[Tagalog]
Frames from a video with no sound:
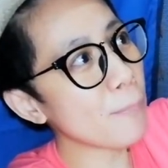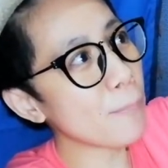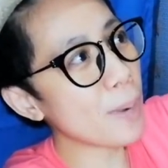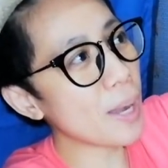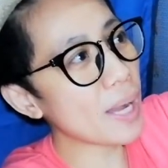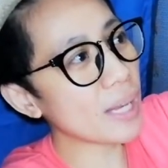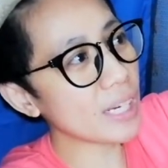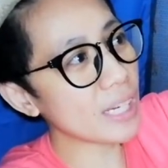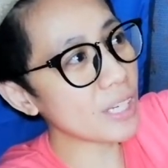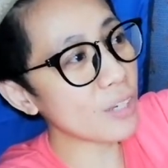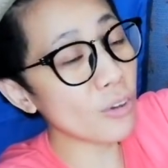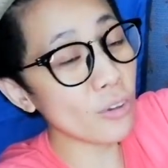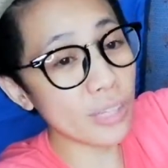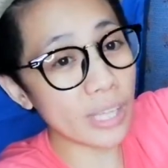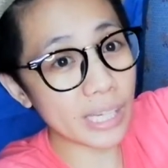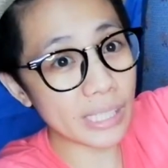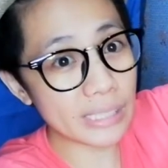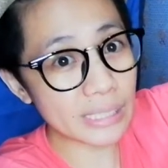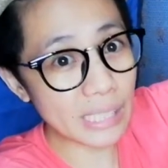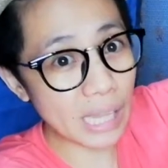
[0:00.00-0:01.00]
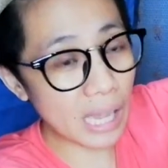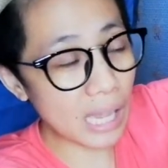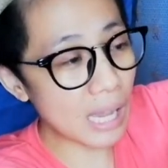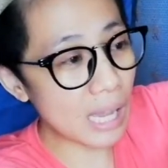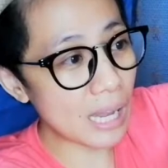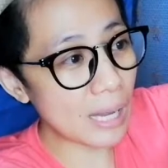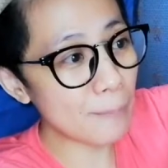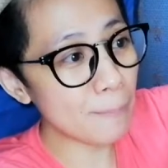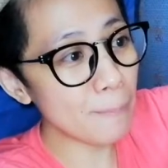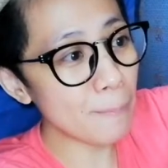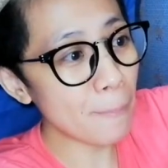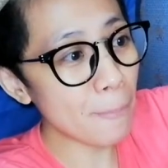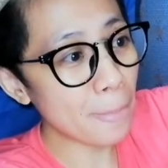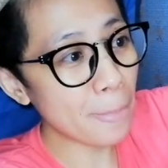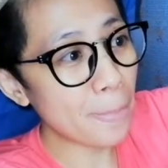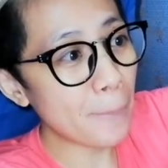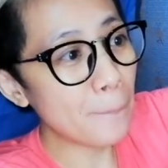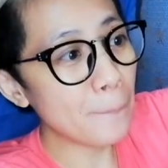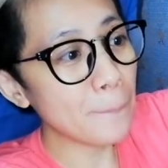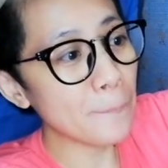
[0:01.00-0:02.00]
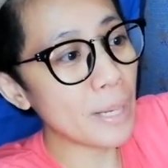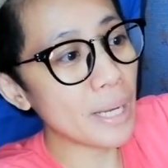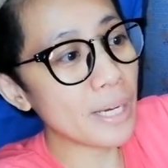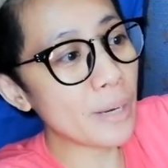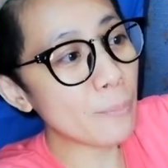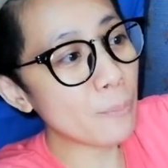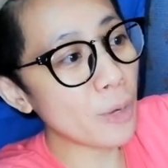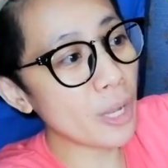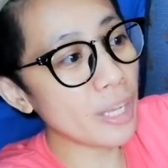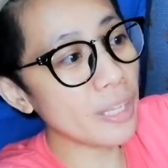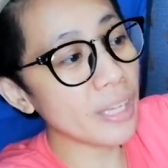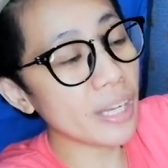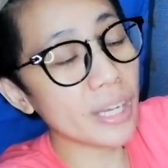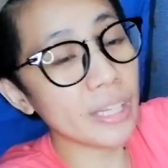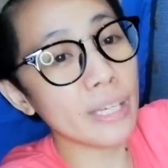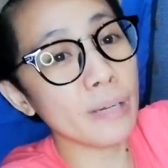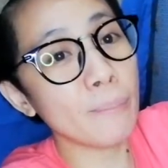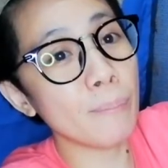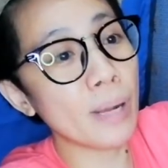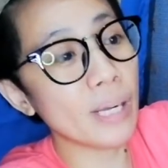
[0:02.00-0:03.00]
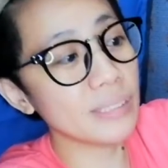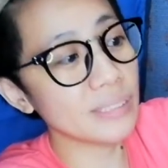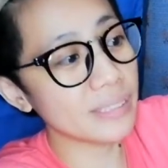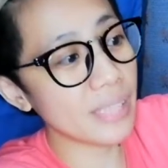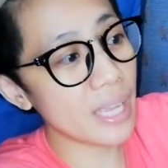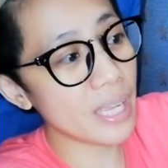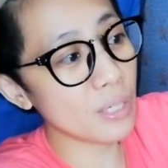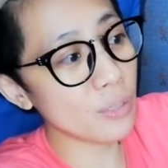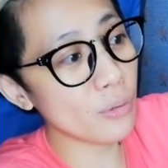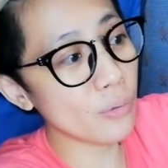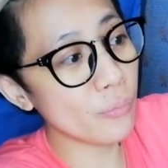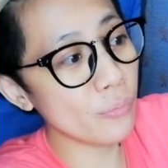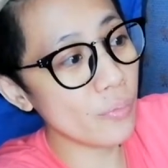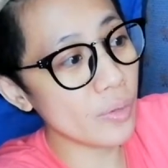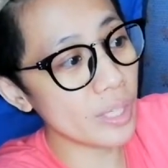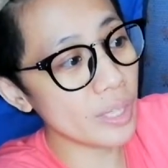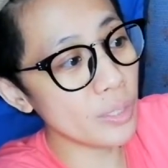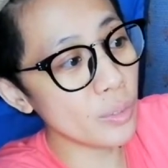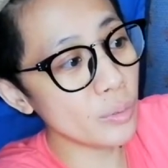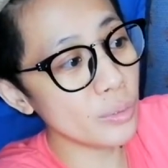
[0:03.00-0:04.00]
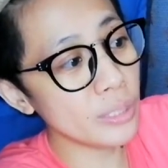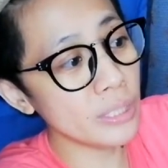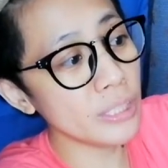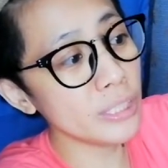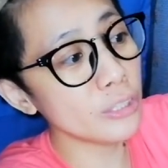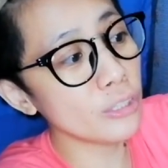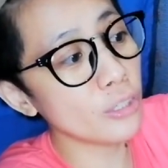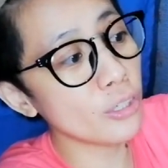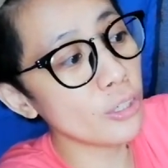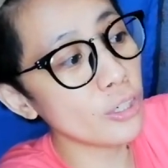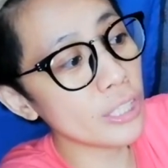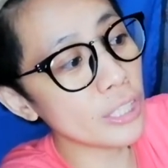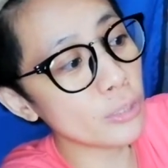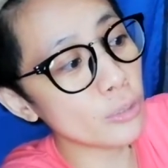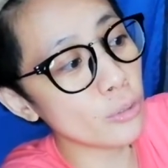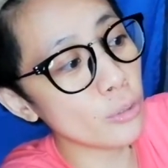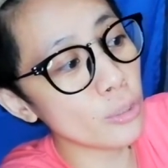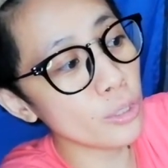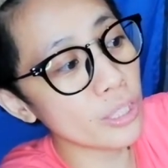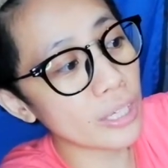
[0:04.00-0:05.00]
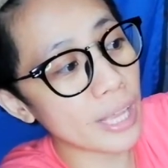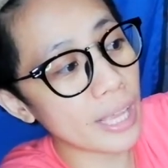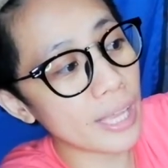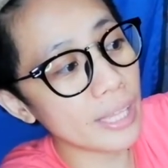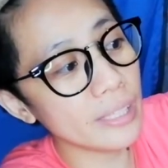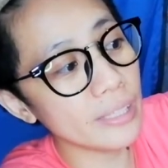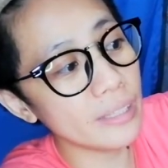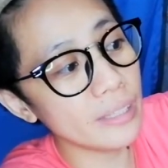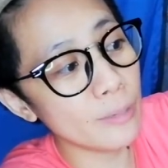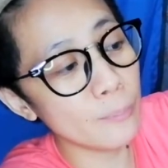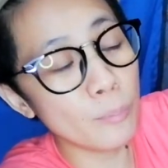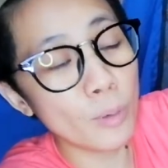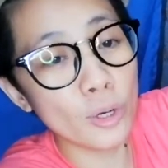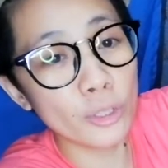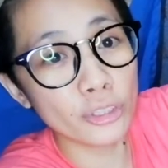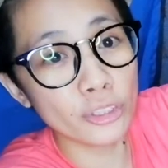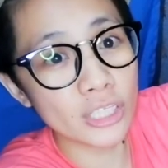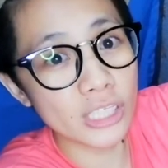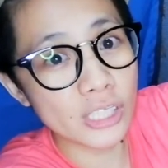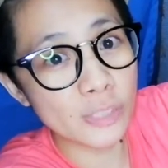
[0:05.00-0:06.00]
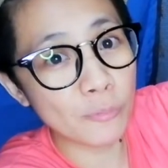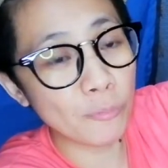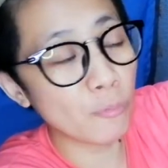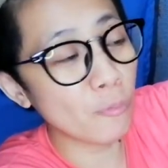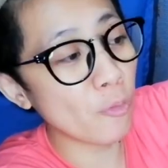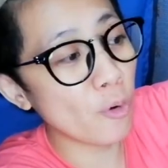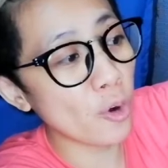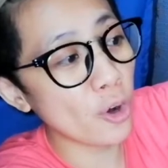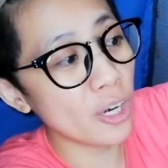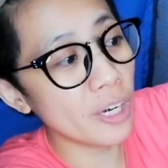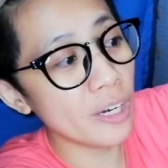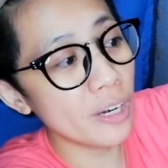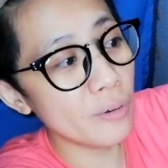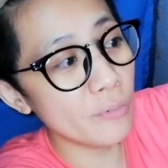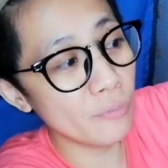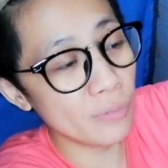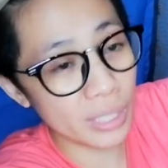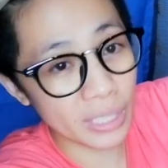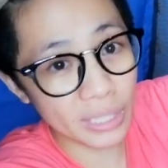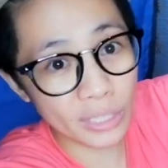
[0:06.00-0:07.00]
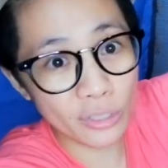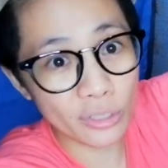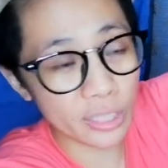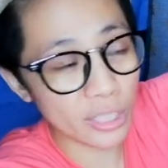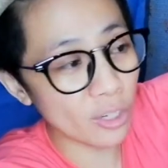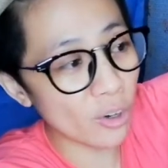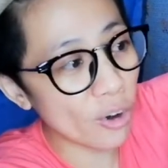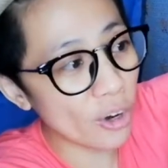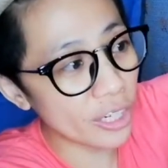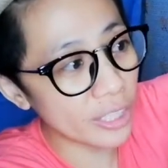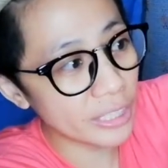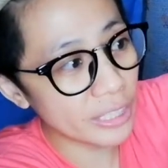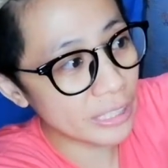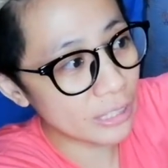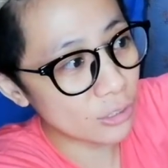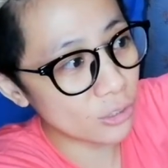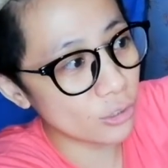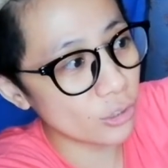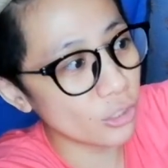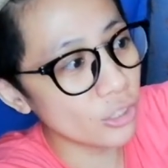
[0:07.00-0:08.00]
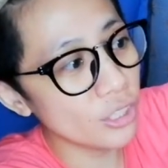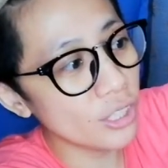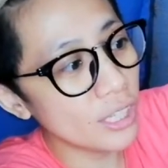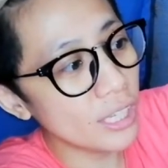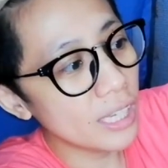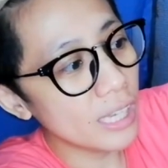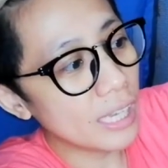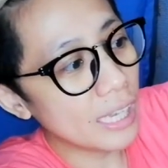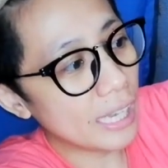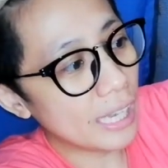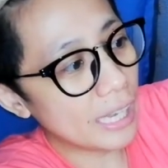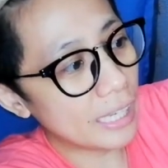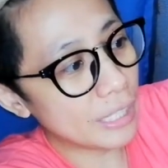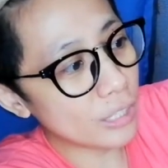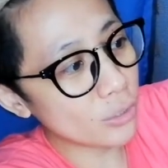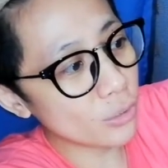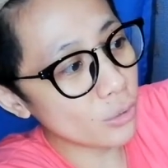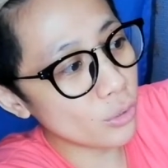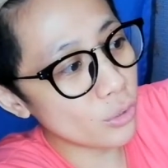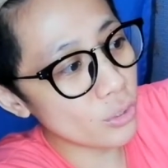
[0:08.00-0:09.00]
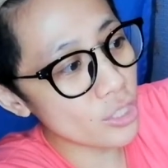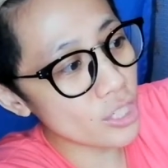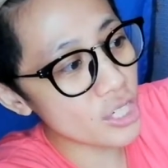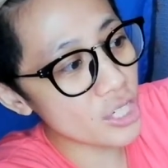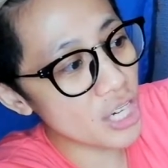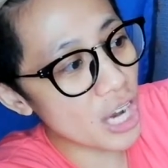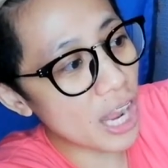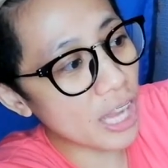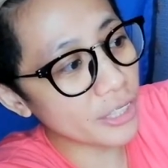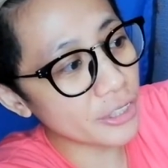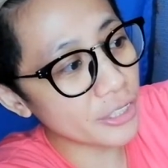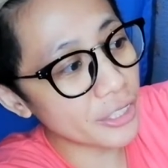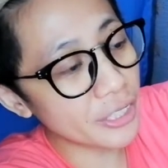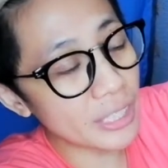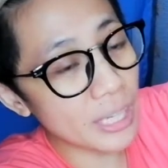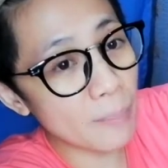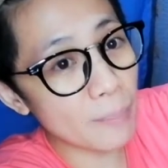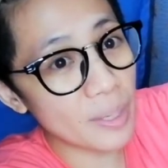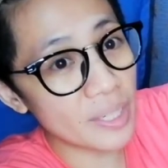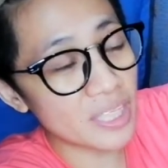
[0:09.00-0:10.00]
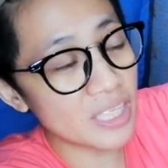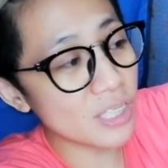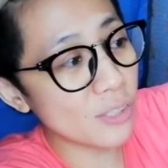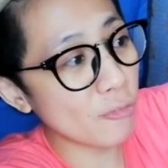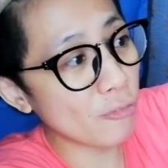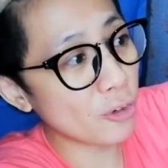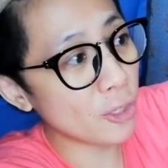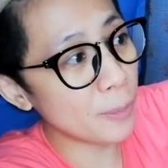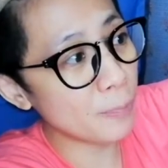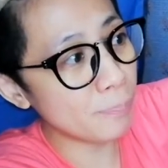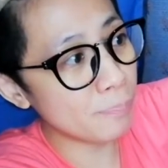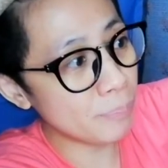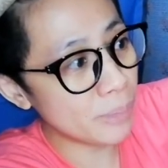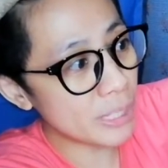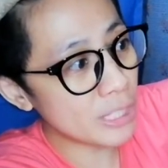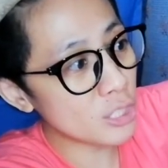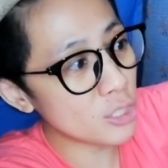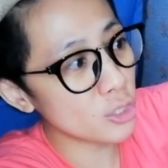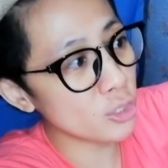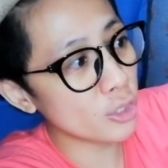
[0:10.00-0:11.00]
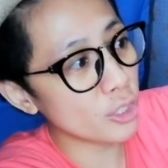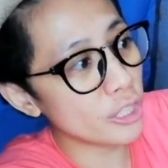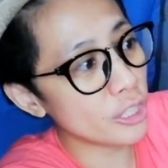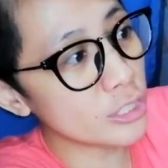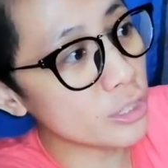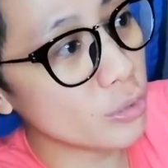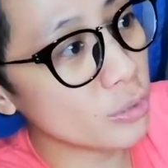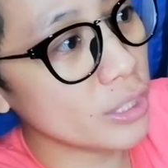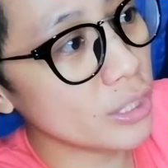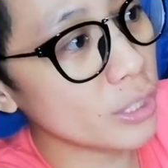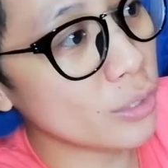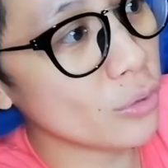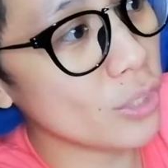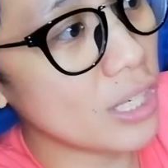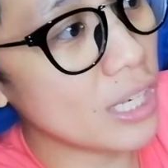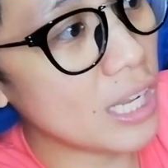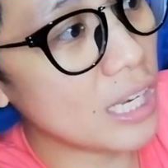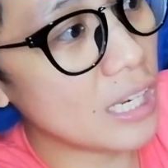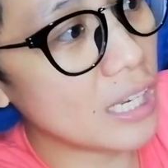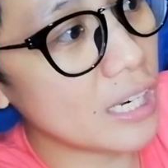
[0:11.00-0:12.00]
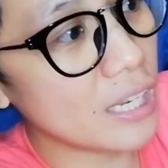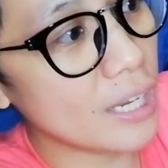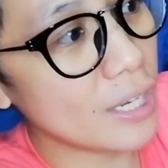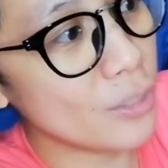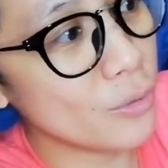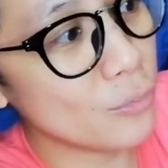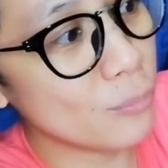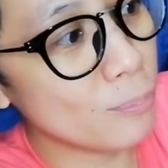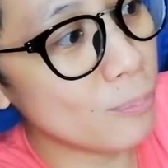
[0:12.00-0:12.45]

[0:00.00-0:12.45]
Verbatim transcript: para i-connect sa cam para pwede ka nang mag-take ng video dito. Itong red na button is for video recording to. And itong shutter naman is for picture. So, dito ilalagay yung